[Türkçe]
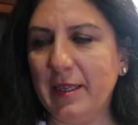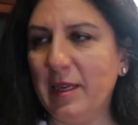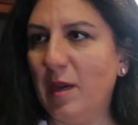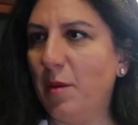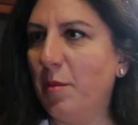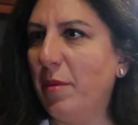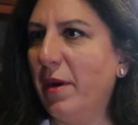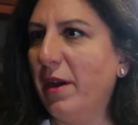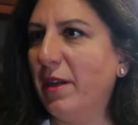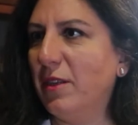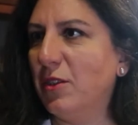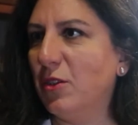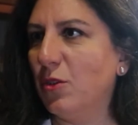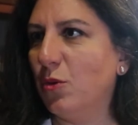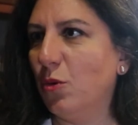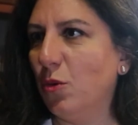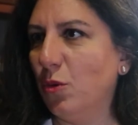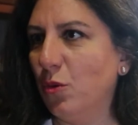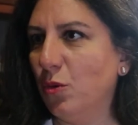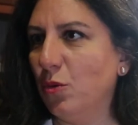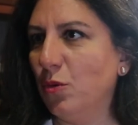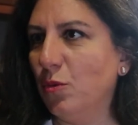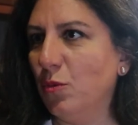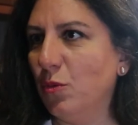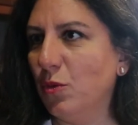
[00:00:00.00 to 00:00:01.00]
yabancı
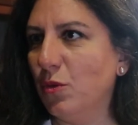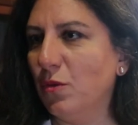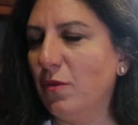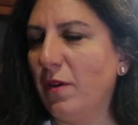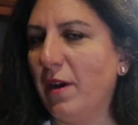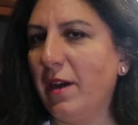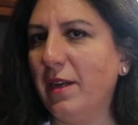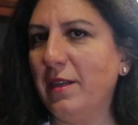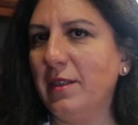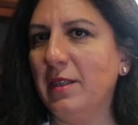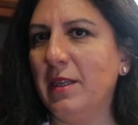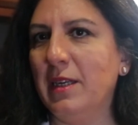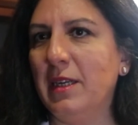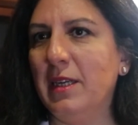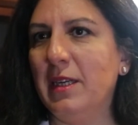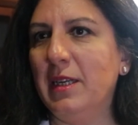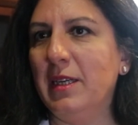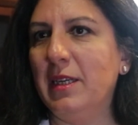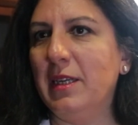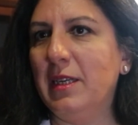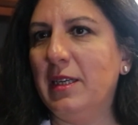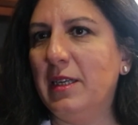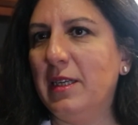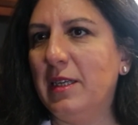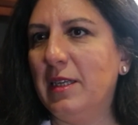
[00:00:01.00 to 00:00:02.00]
konuğumuz var.
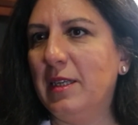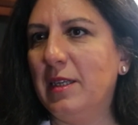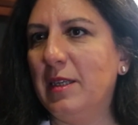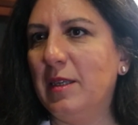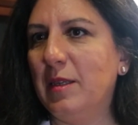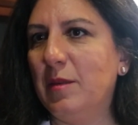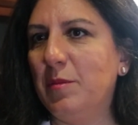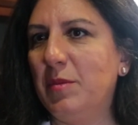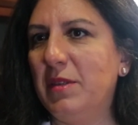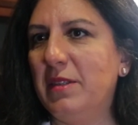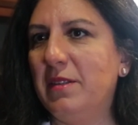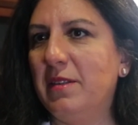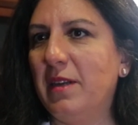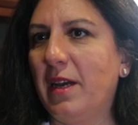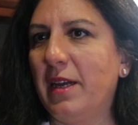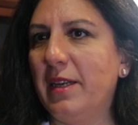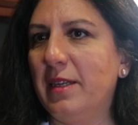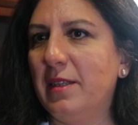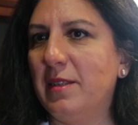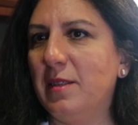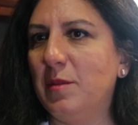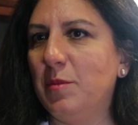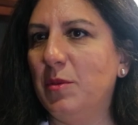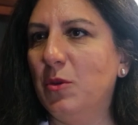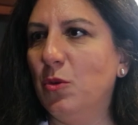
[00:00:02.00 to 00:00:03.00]
E, bir
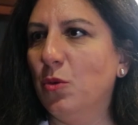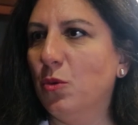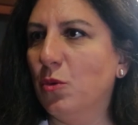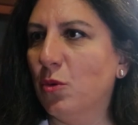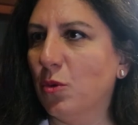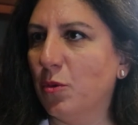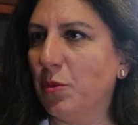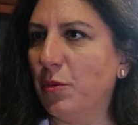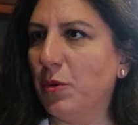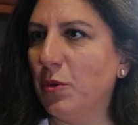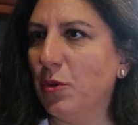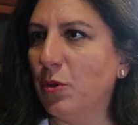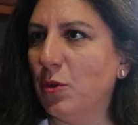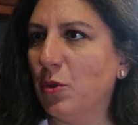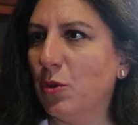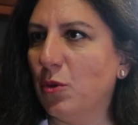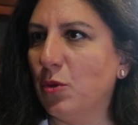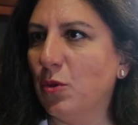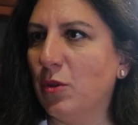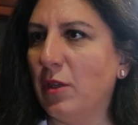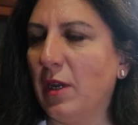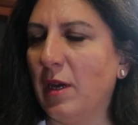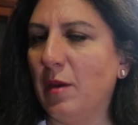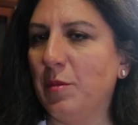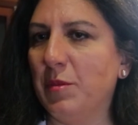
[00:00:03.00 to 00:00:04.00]
tanesi bir hukuk
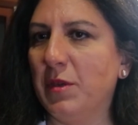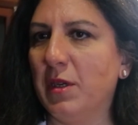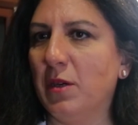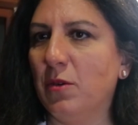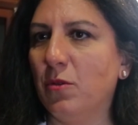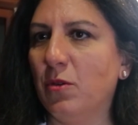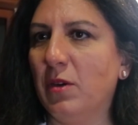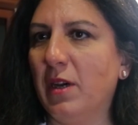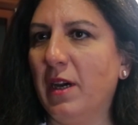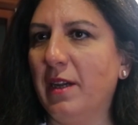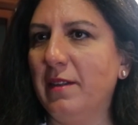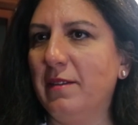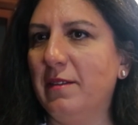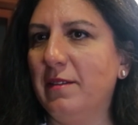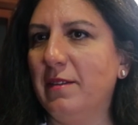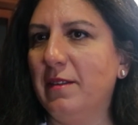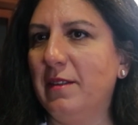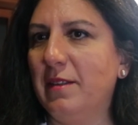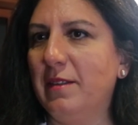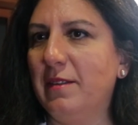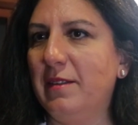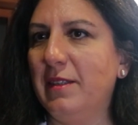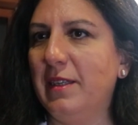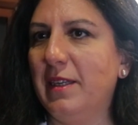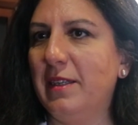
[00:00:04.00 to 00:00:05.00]
bürosundan bir avukat,
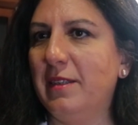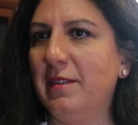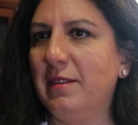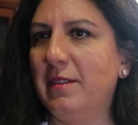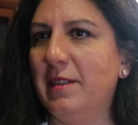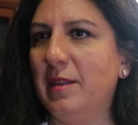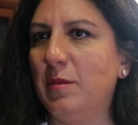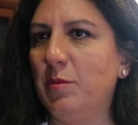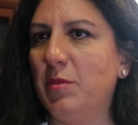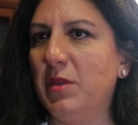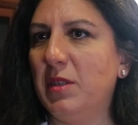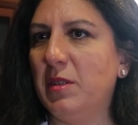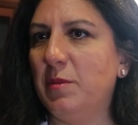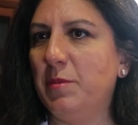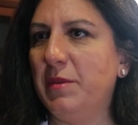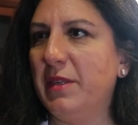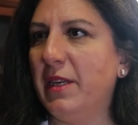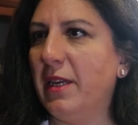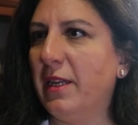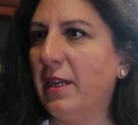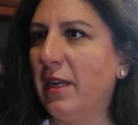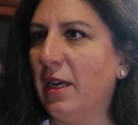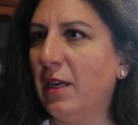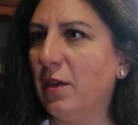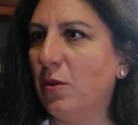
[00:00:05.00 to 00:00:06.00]
e, diğeri de bir
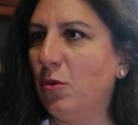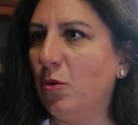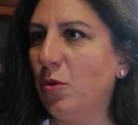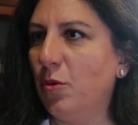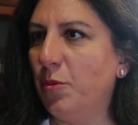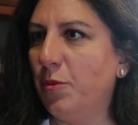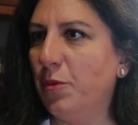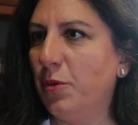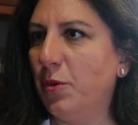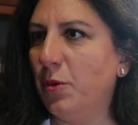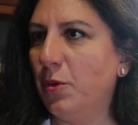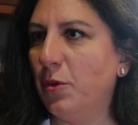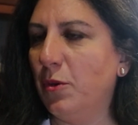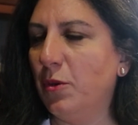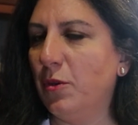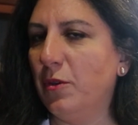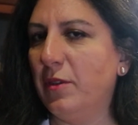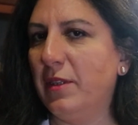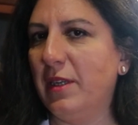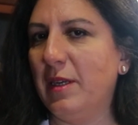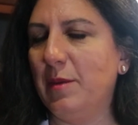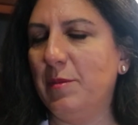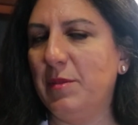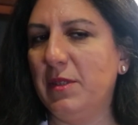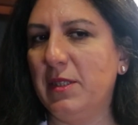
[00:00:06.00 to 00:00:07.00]
P&I kulüp e,
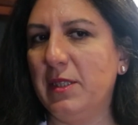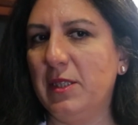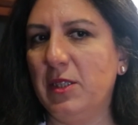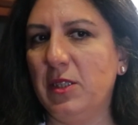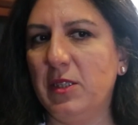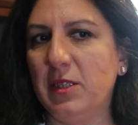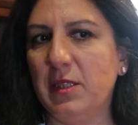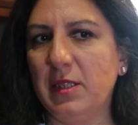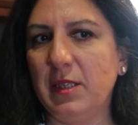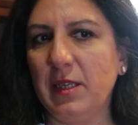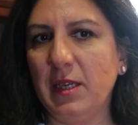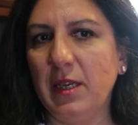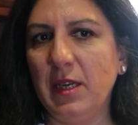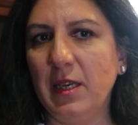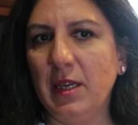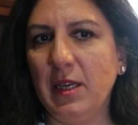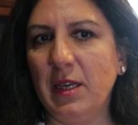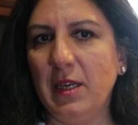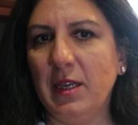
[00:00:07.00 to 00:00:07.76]
temsilcisi.